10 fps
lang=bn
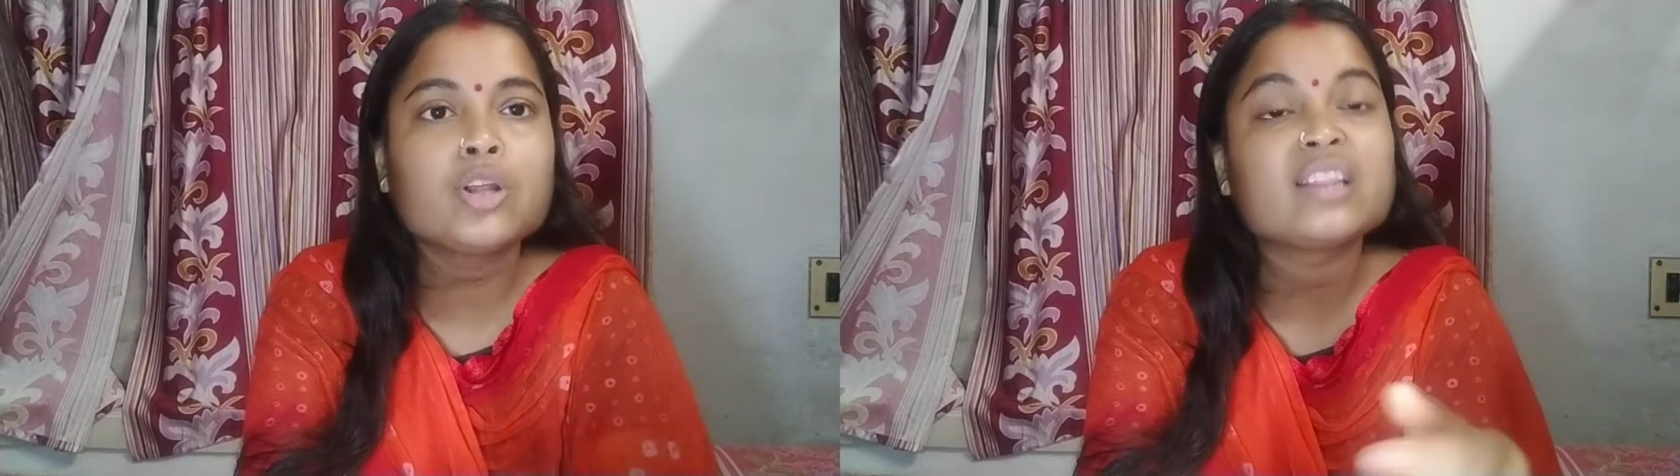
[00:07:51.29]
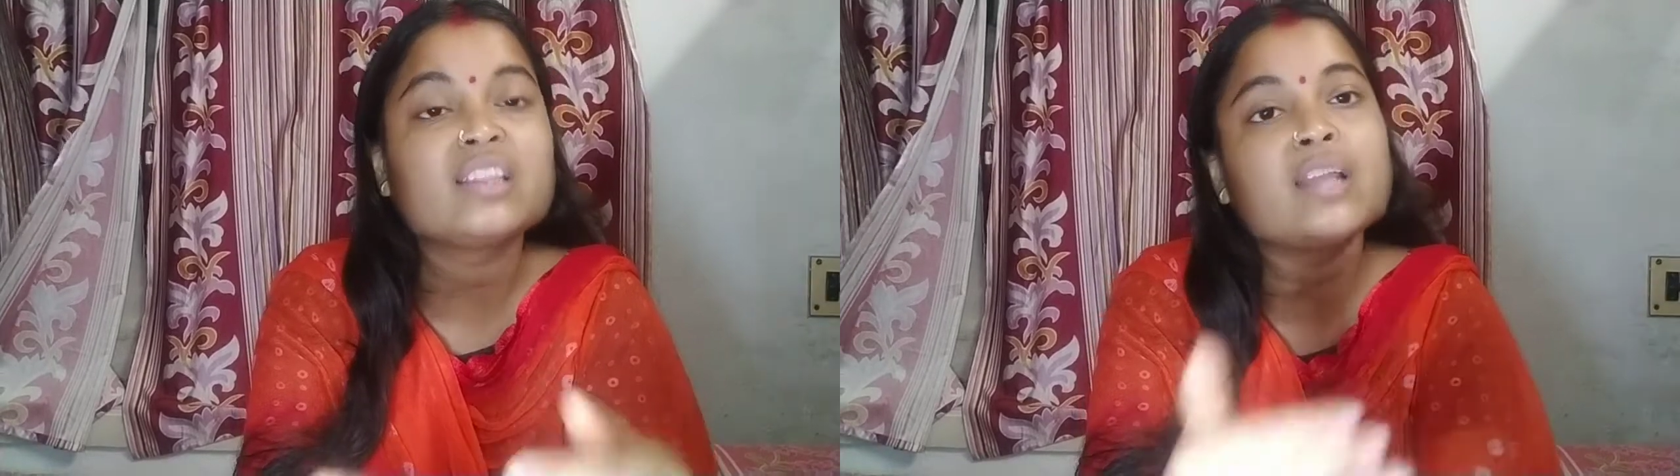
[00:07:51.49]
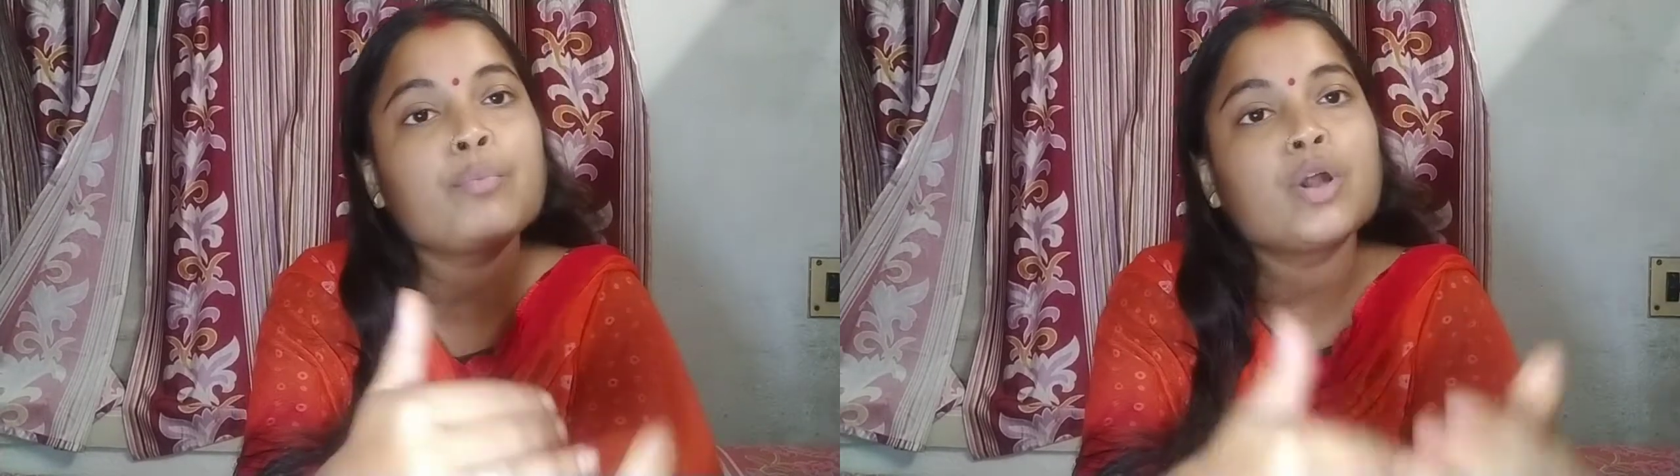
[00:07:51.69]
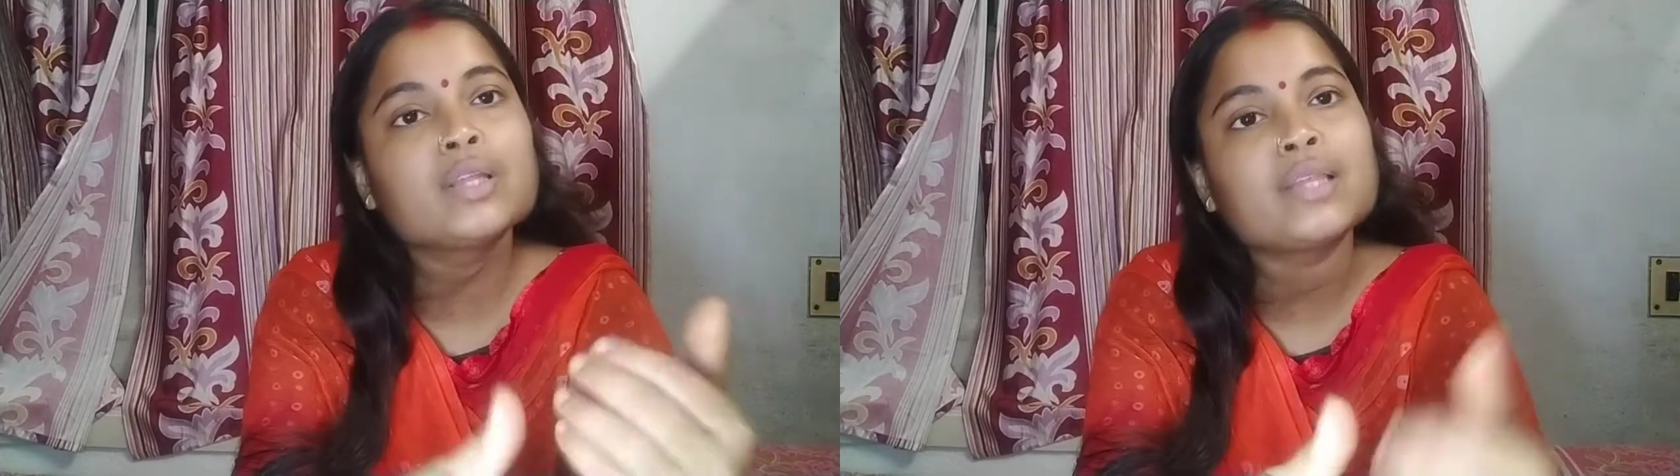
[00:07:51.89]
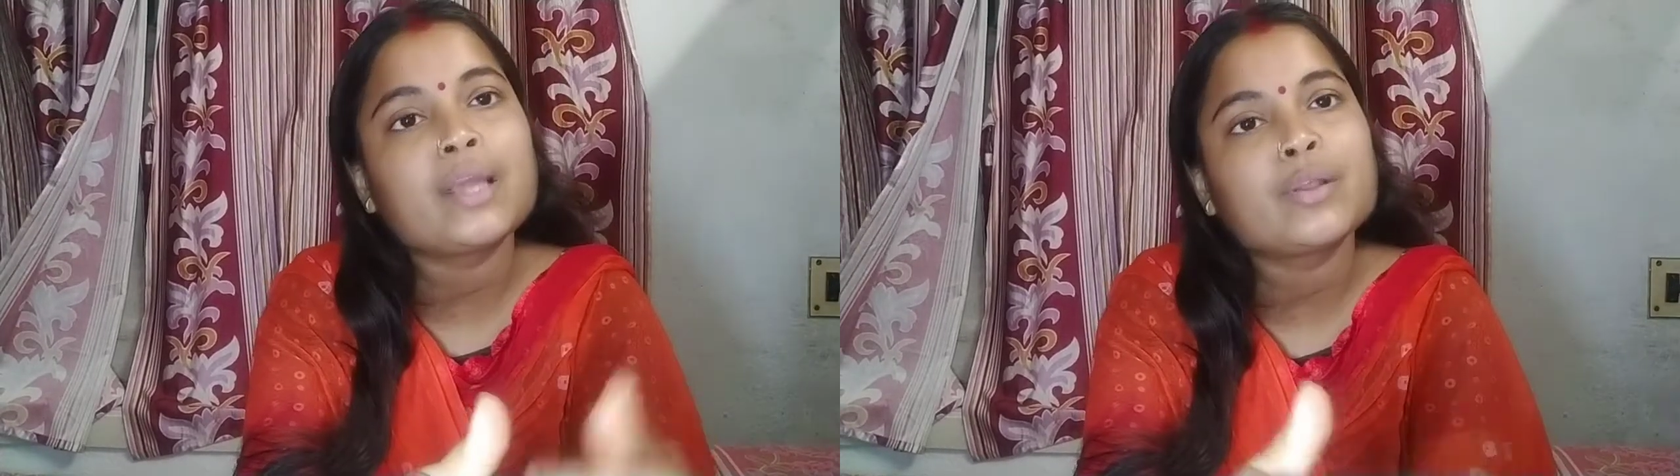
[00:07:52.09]
না দিনের পর
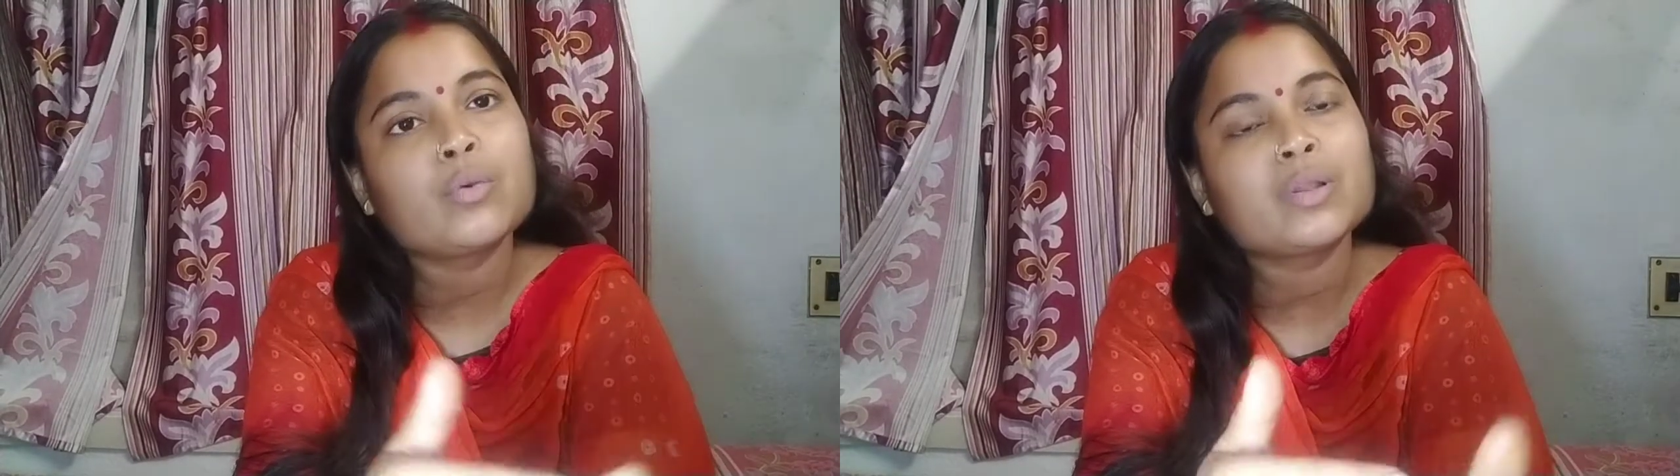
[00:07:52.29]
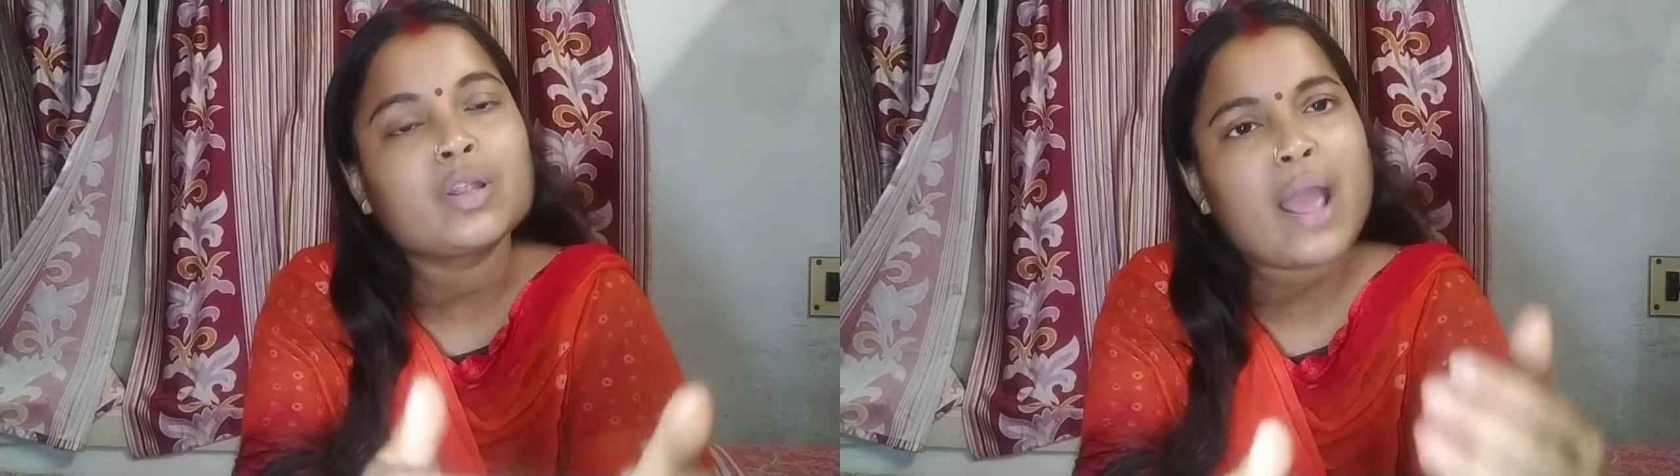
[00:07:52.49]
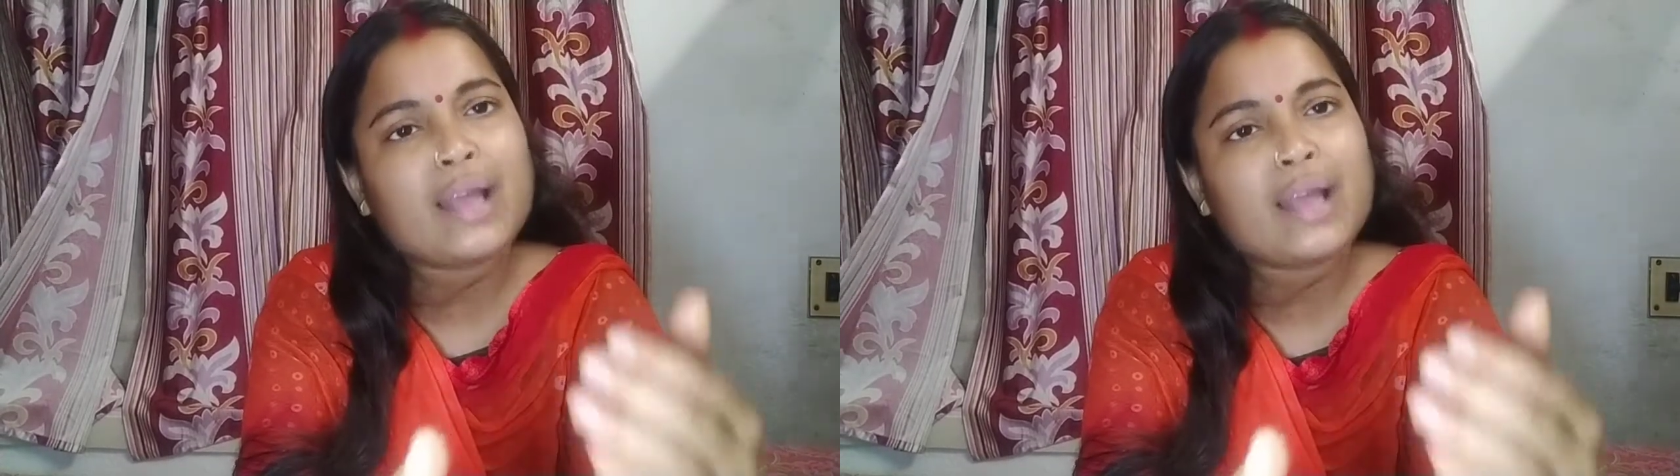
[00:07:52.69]
দিন দেখবে তোমাদের